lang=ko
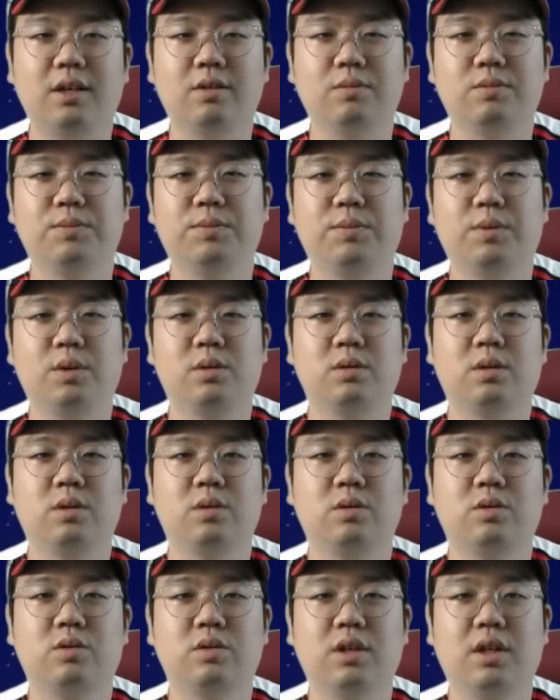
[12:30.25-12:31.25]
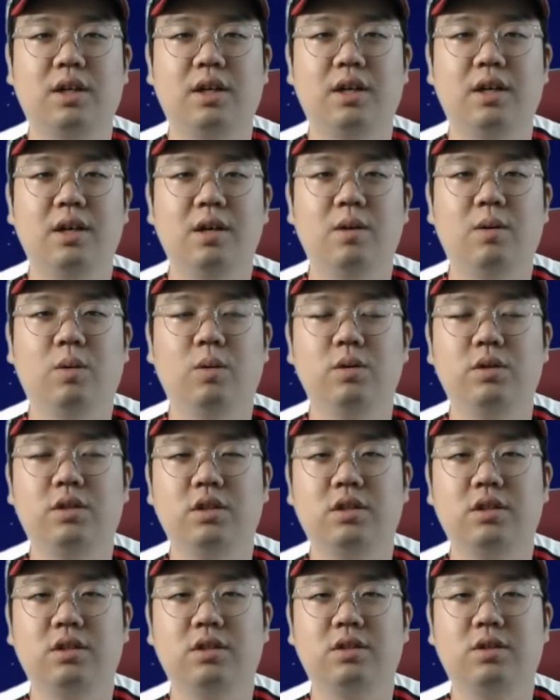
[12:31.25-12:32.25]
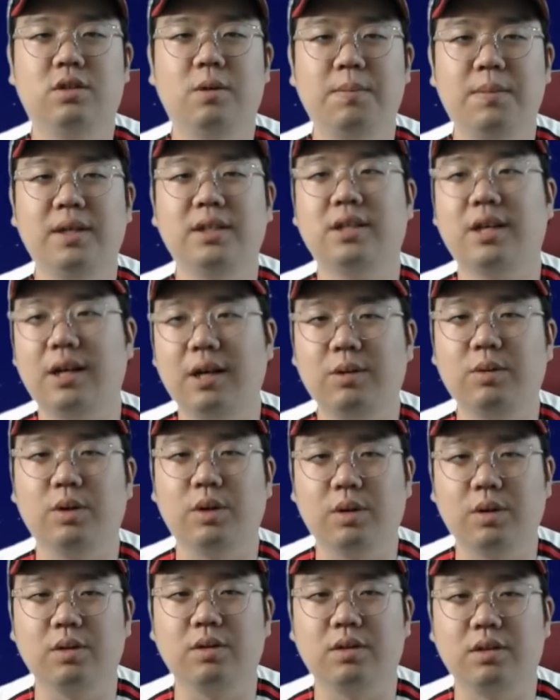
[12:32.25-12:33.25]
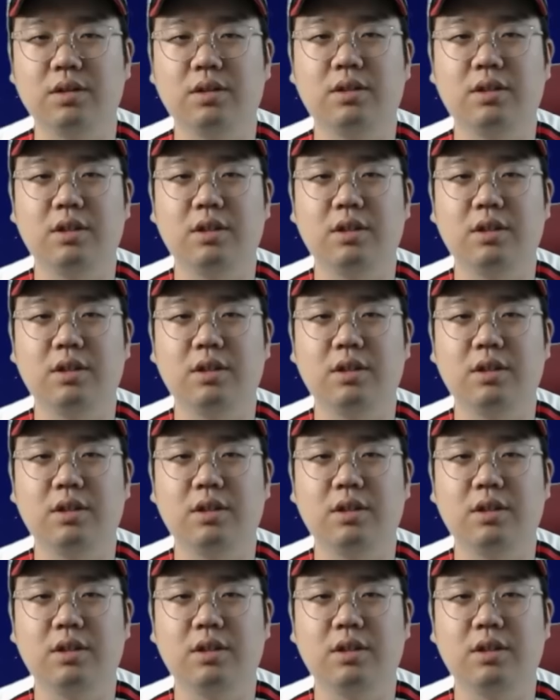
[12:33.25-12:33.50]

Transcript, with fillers: 문보경 선수가 올 시즌 정말 잘하고 있거든요.